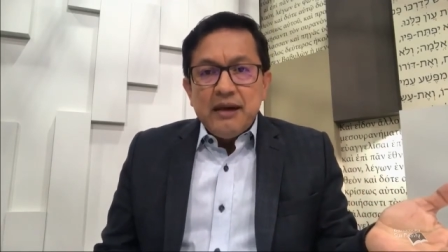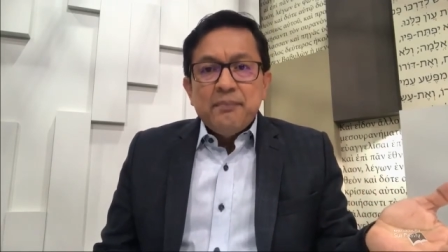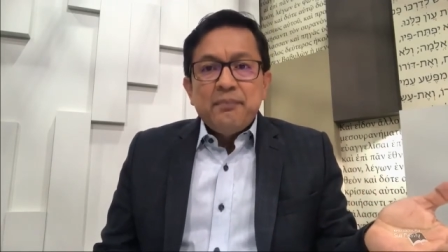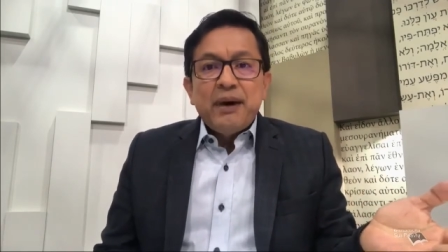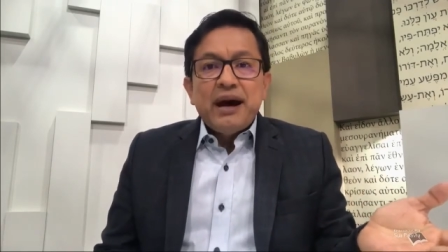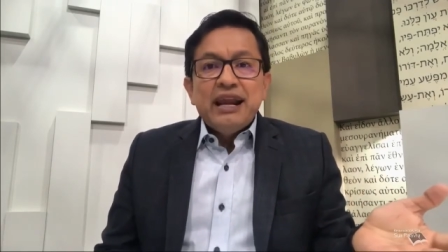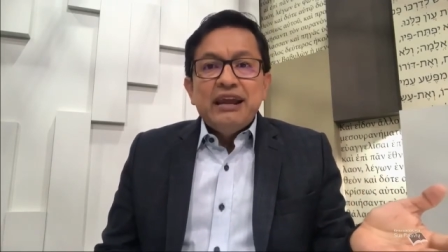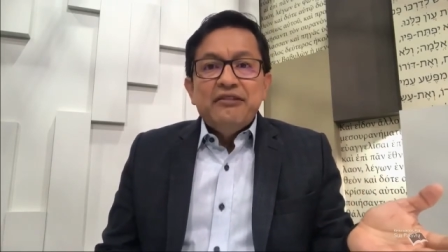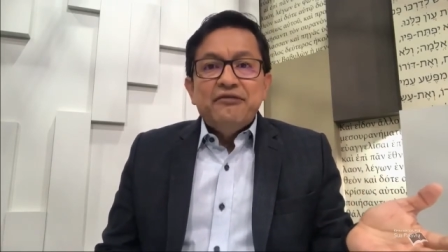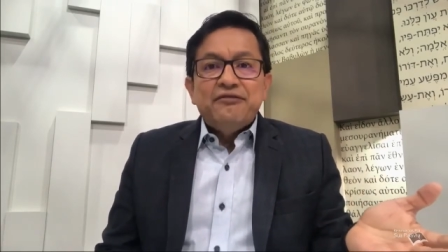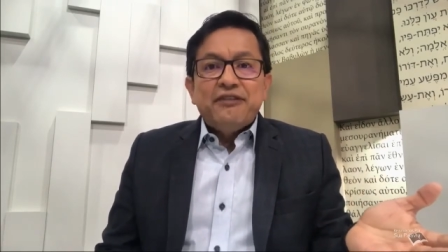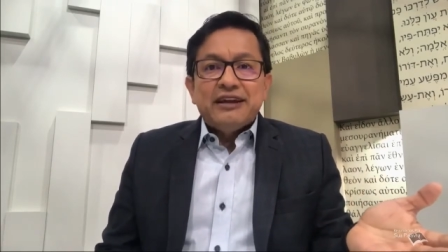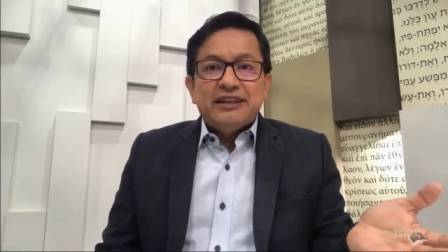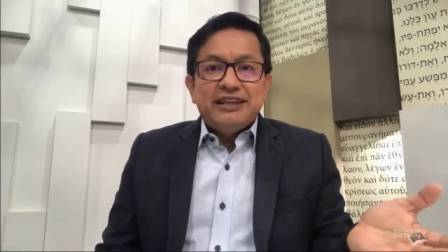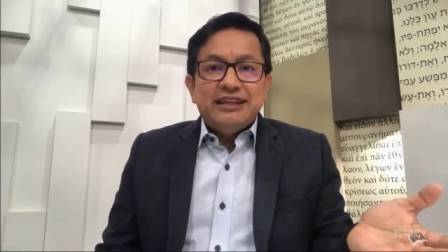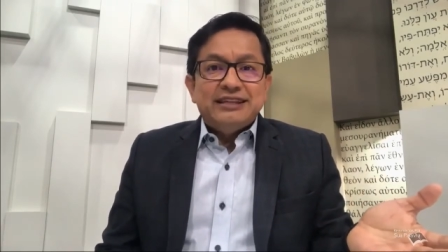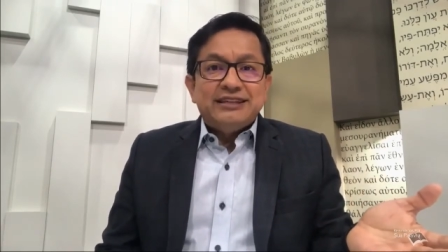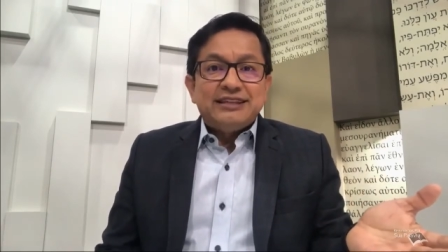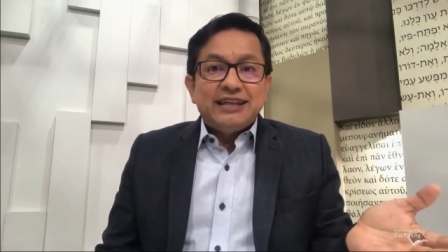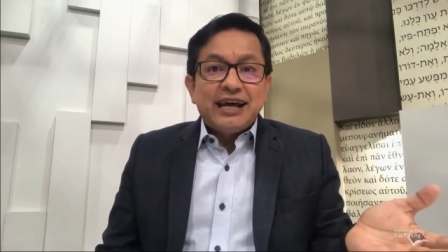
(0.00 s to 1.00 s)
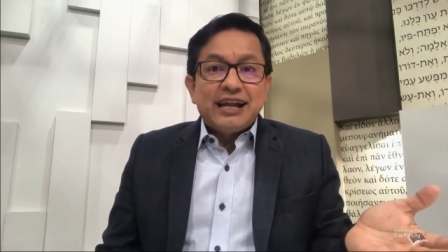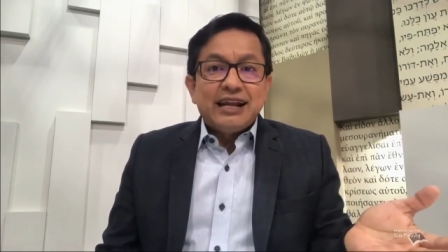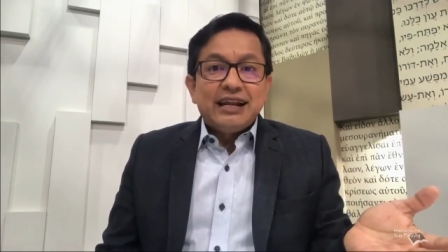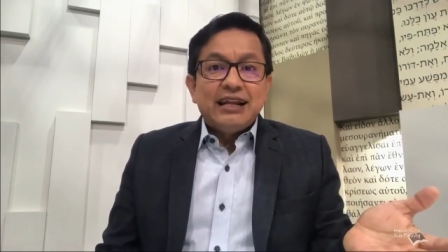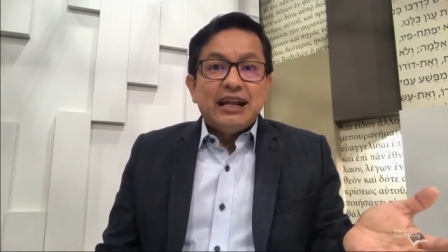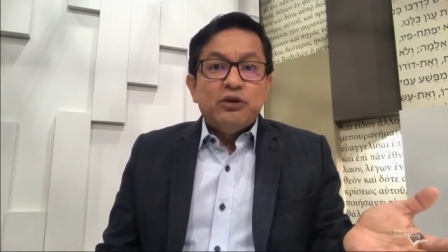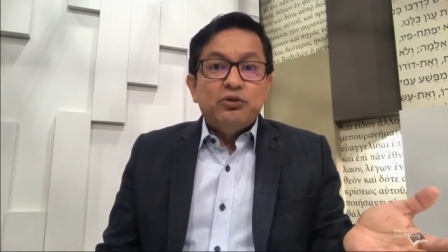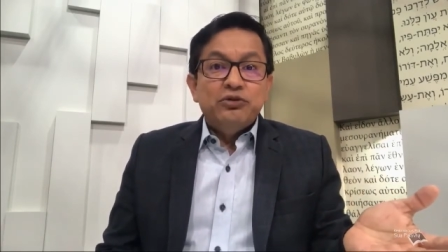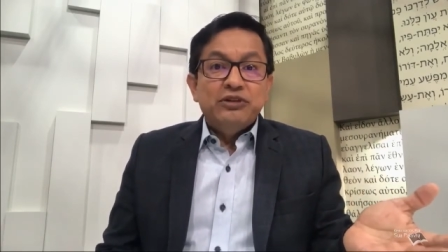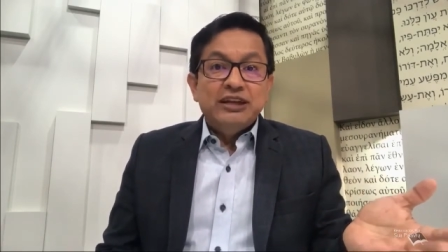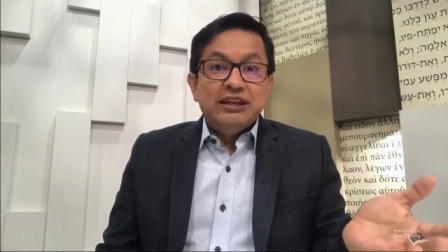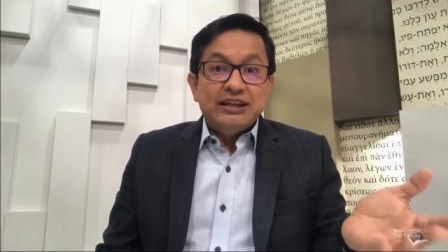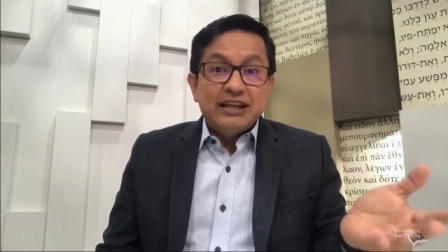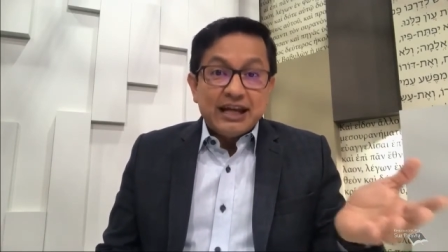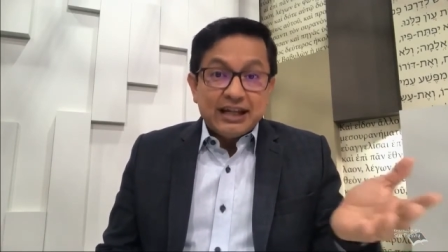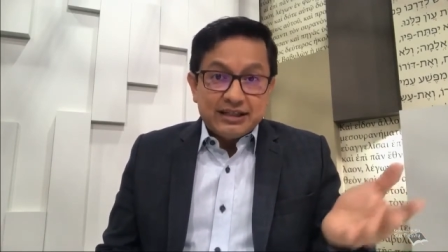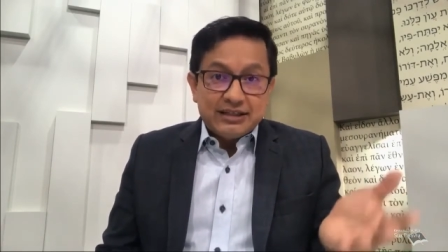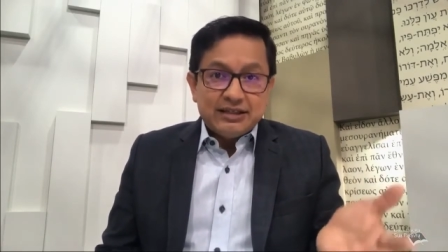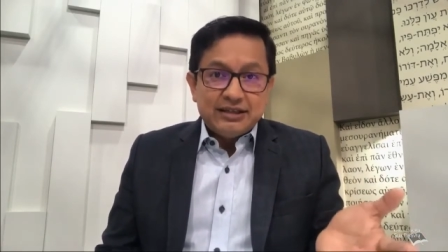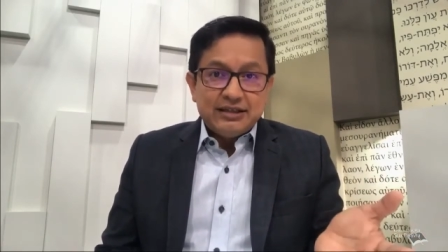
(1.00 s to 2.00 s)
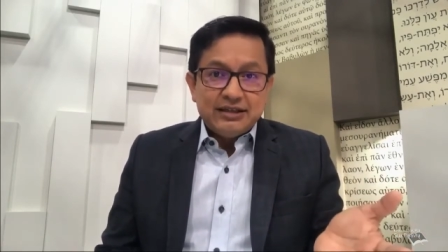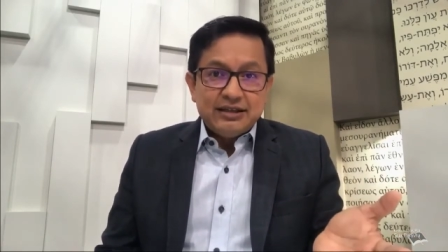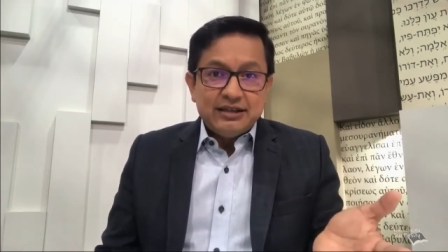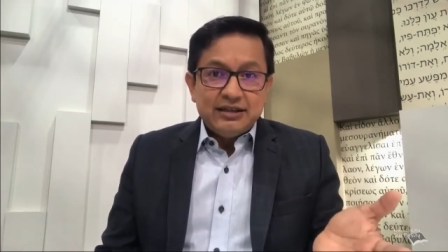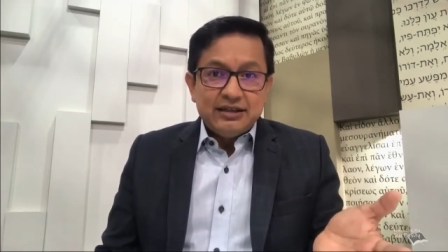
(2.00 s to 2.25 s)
Para enfatizar la unidad,